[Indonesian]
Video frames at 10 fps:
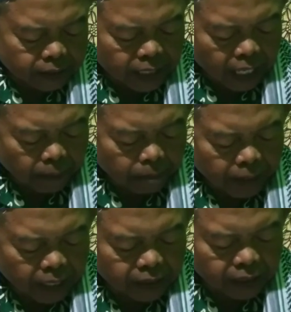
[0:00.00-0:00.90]
yang
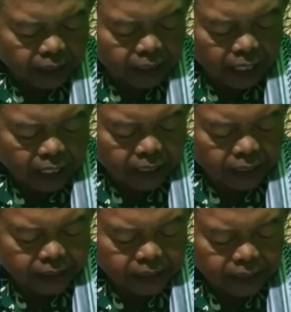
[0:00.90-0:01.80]
mati
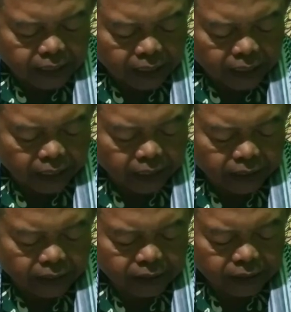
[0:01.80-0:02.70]
karena dicekik,
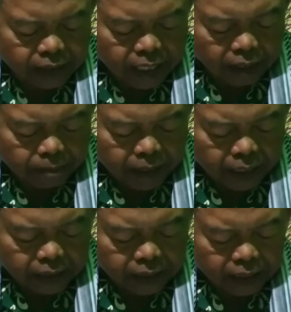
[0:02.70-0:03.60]
yang
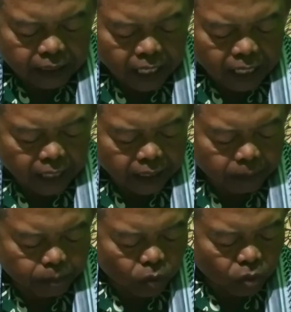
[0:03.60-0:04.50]
mati karena
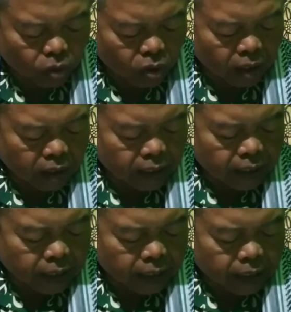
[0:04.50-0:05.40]
dipukul,
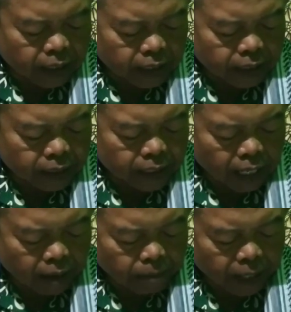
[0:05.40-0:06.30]

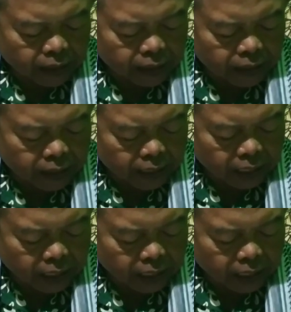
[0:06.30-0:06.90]
yang mati